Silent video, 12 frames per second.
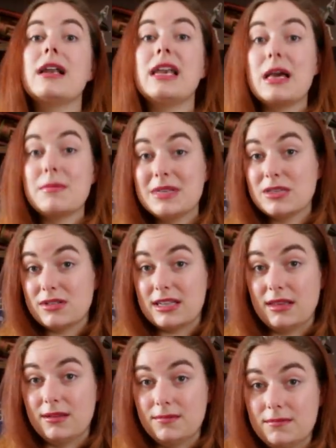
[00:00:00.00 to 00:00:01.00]
La mise en
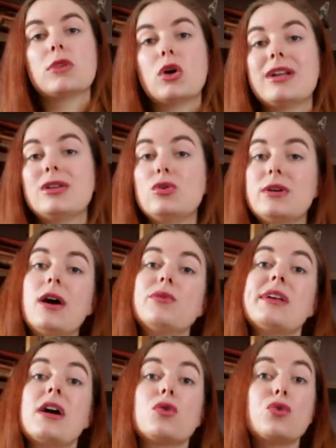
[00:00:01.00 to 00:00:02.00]
scène. Dans les deux cas,
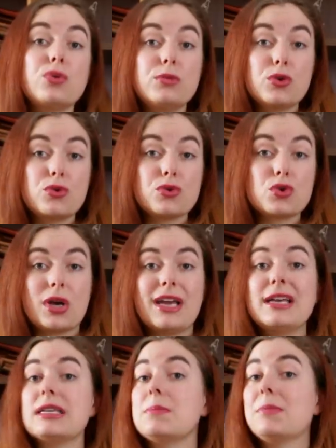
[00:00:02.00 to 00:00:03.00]
on a un groupe de
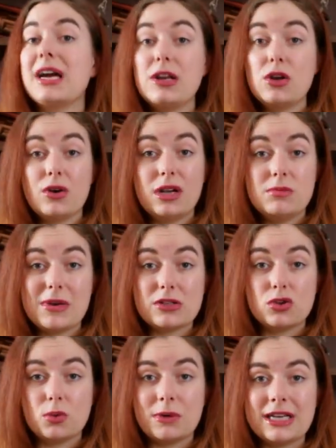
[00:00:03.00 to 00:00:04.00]
conjurés qui prennent leur ennemi
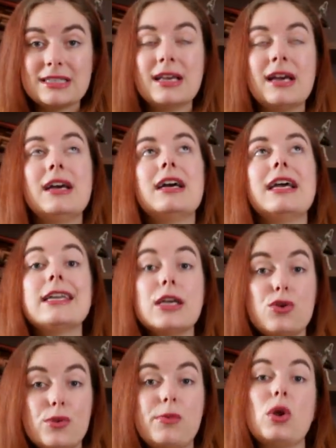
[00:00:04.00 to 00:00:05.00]
par surprise et
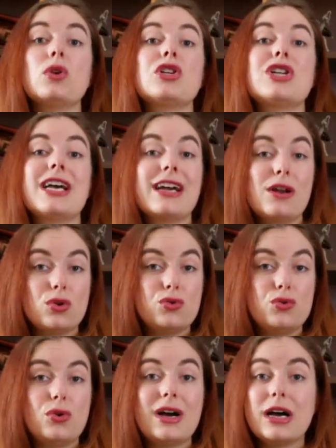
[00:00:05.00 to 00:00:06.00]
qui lui plantent chacun leur
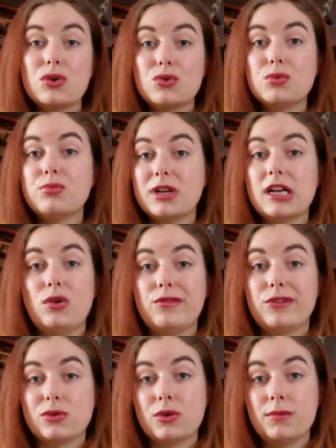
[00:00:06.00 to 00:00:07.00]
tour un coup de poignard dans le ventre.